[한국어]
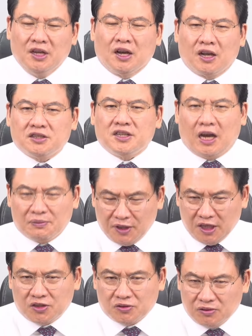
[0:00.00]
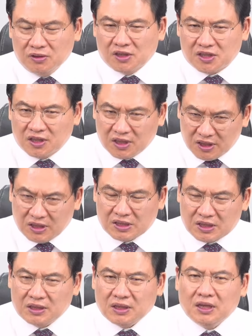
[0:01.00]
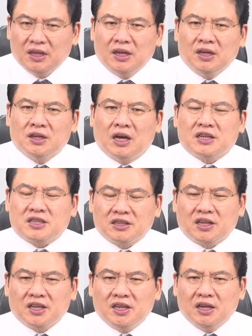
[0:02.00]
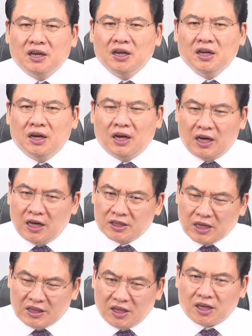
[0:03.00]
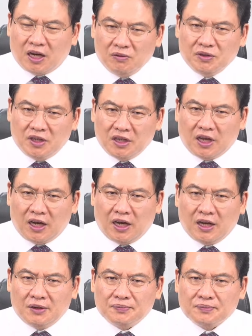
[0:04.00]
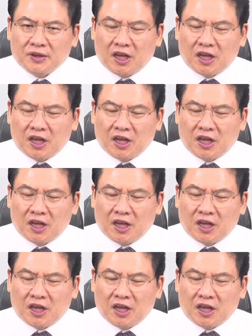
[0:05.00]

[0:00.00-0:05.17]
그래서 양민이 죽은 것은 그것은 아, 상당히 아, 안타까운 일이다.